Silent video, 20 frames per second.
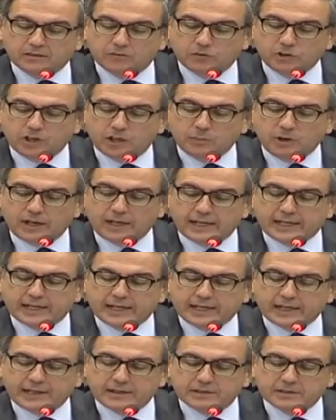vogliamo
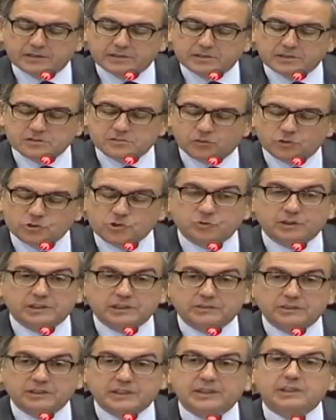anche svolgere
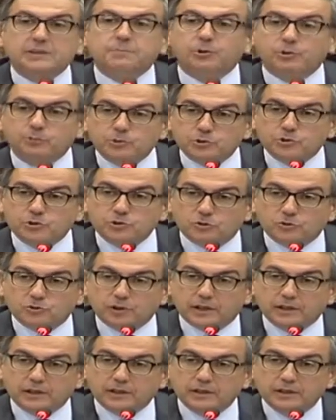un'attività di
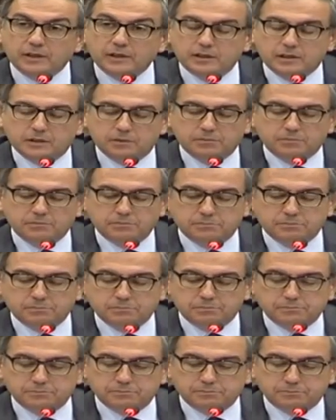promozione
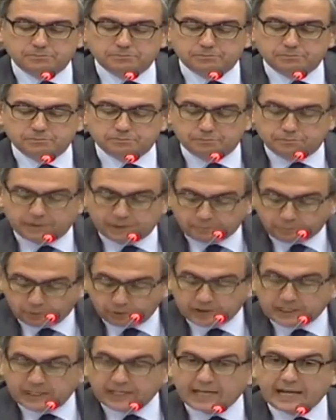mm, per
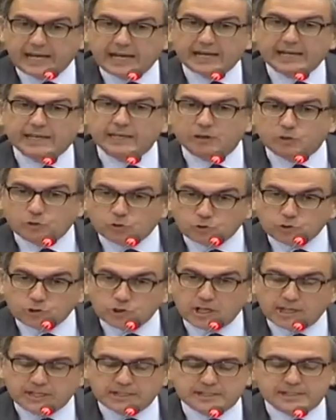portare anche a
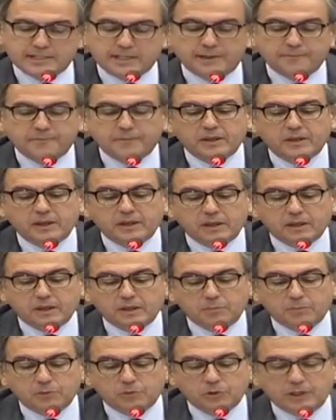conoscenza
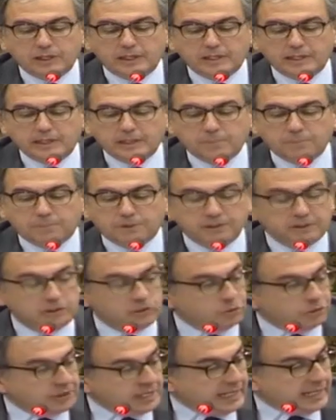modelli
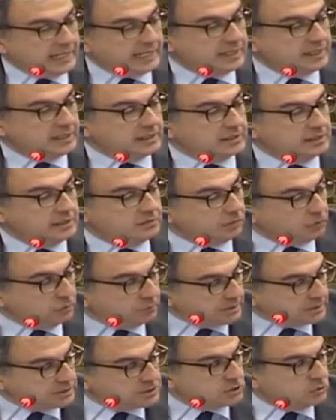imprenditoriali, di
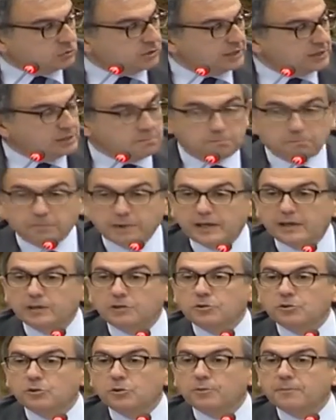formazione, di
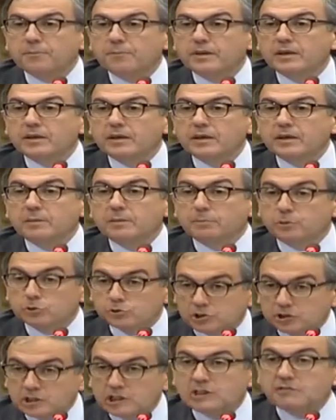impegno
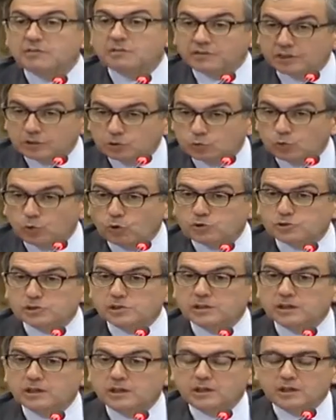positivi,
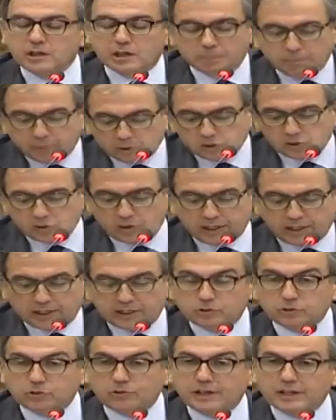virtuosi, che possono
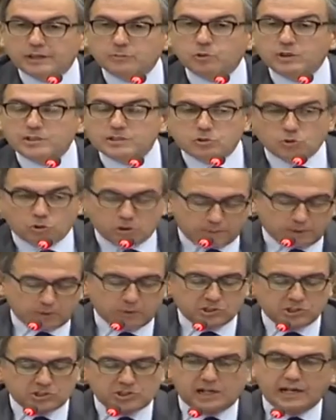anche trovare emulazione, per
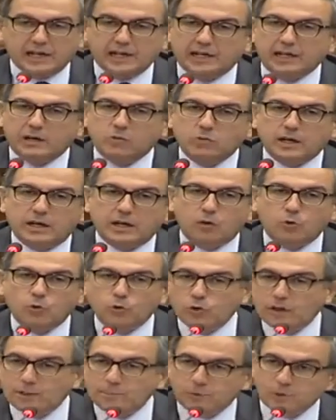cui ci sarà anche una
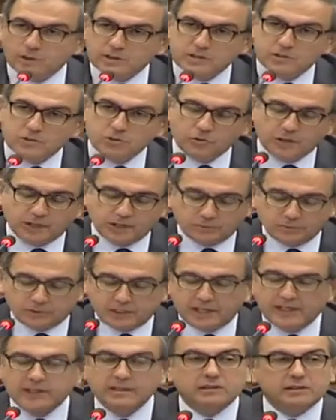collaborazione
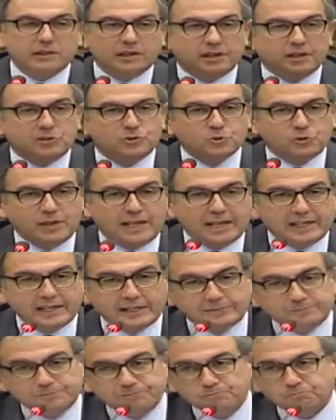dire,
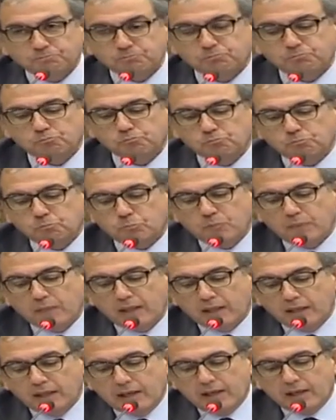intraregionale,
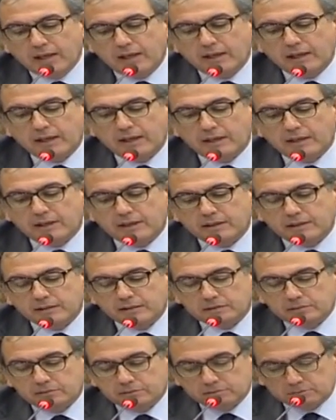
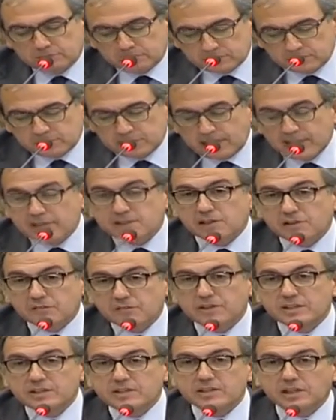eh, dei
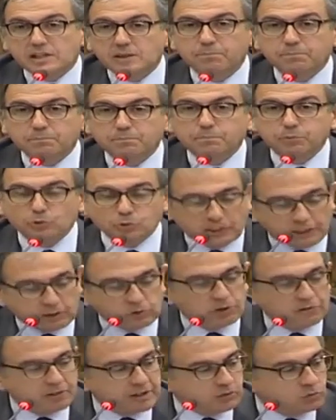servizi che
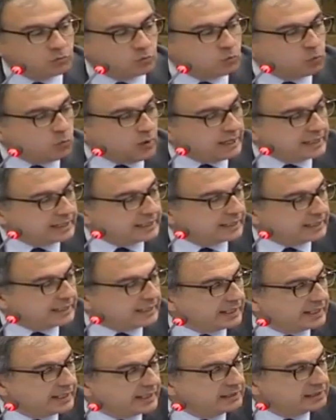potranno avere un
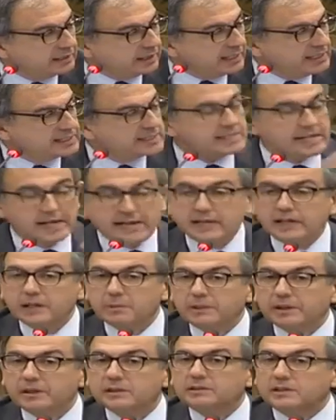qualche interesse
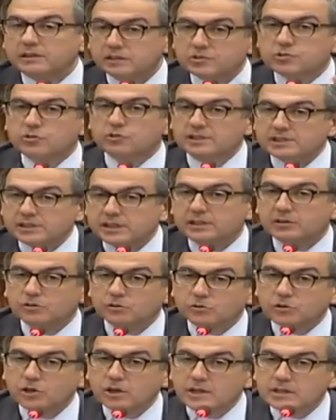anche per altre regioni
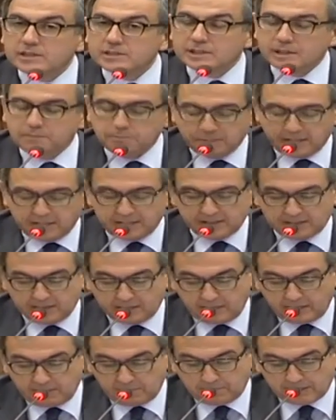saranno
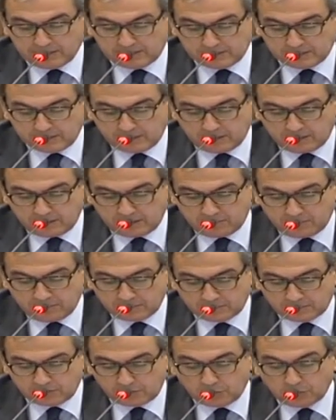scambiati e messi, e
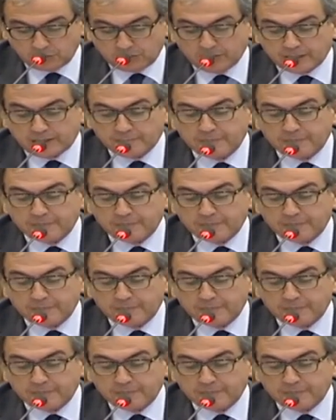messi in onda.